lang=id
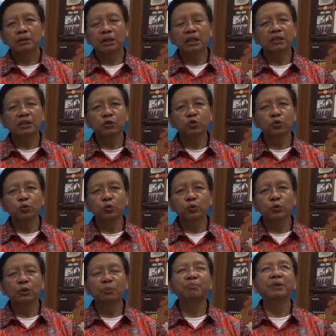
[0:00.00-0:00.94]
Saya
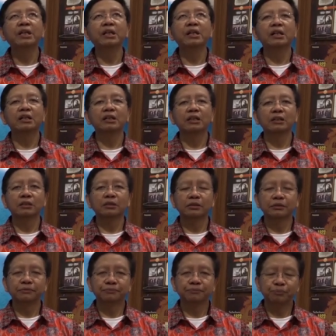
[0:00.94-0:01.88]
tentu gembira
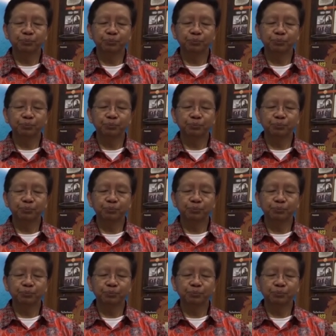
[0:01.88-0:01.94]
dan